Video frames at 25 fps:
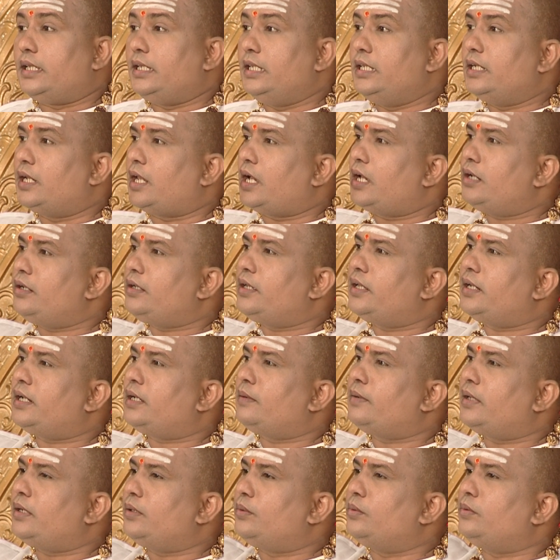ఈ నాలుగు కనుక
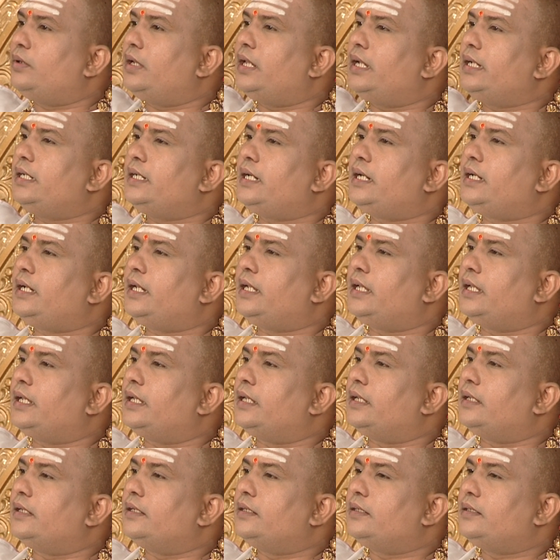మనకు ఉన్నాయి అంటే
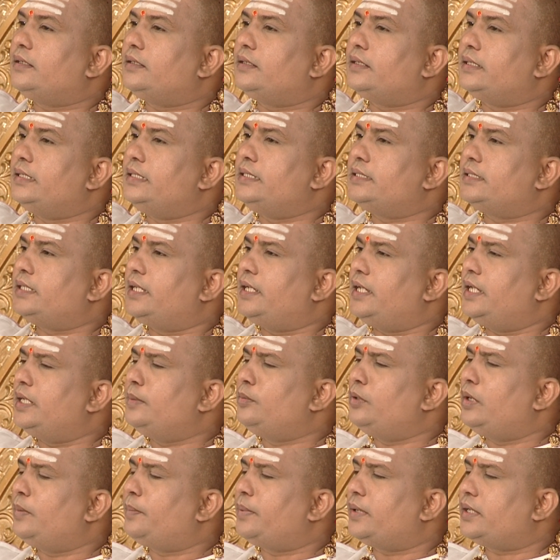ఈజ్ ద
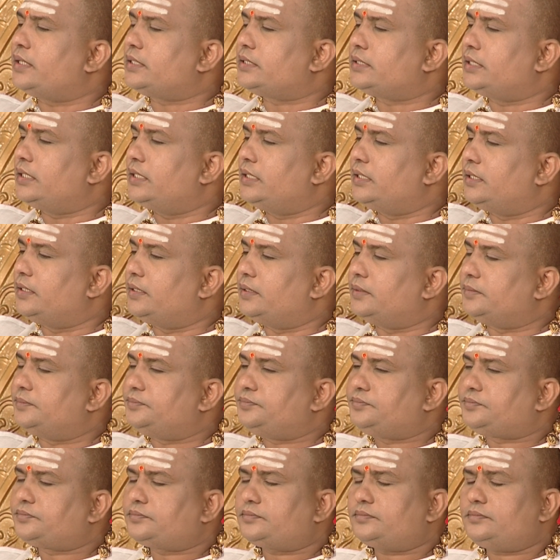ఏబుల్ పర్సన్
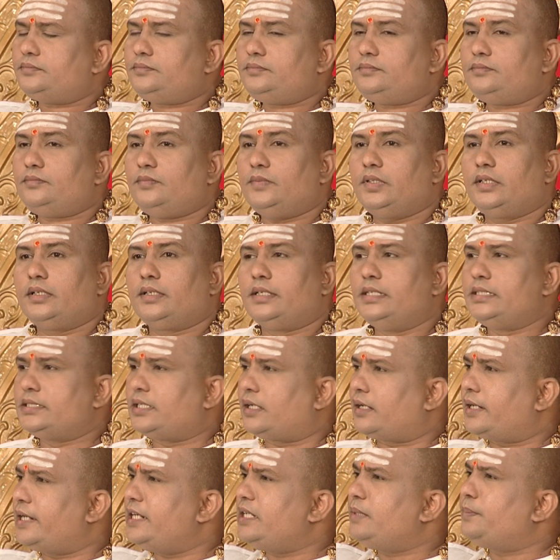ఈజ్ ద
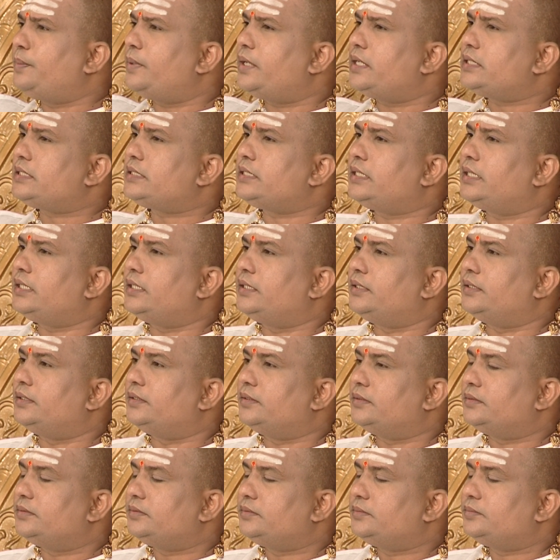రైట్ పర్సన్
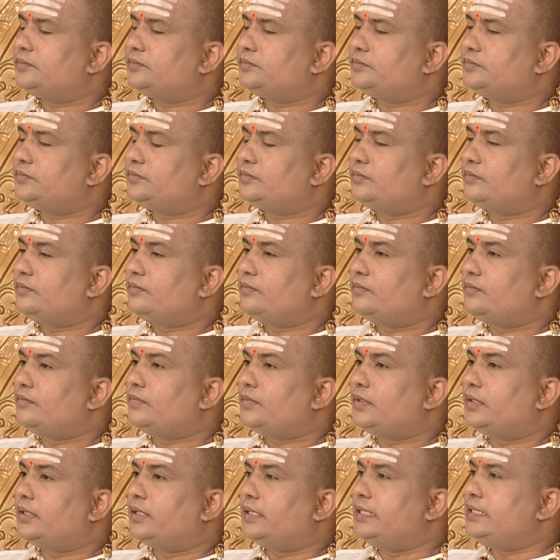
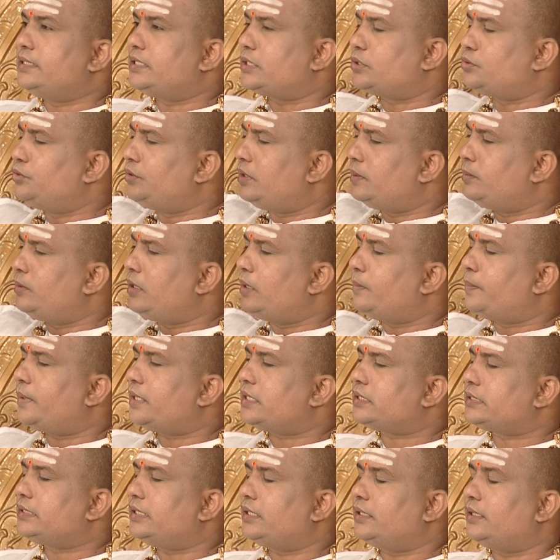ఈజ్ అ సూటబుల్
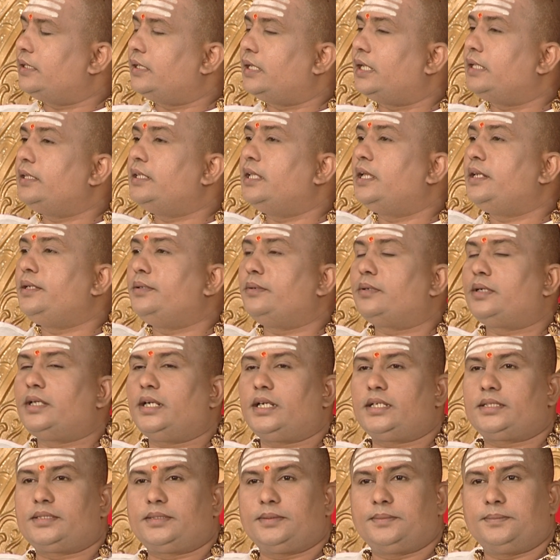పర్సన్ అని దాని యొక్క
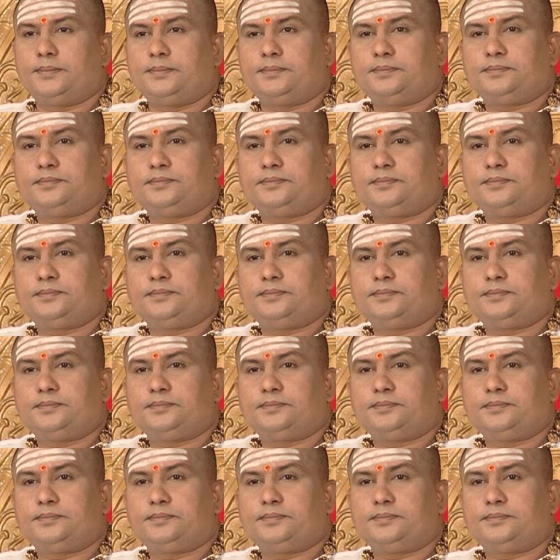అర్థం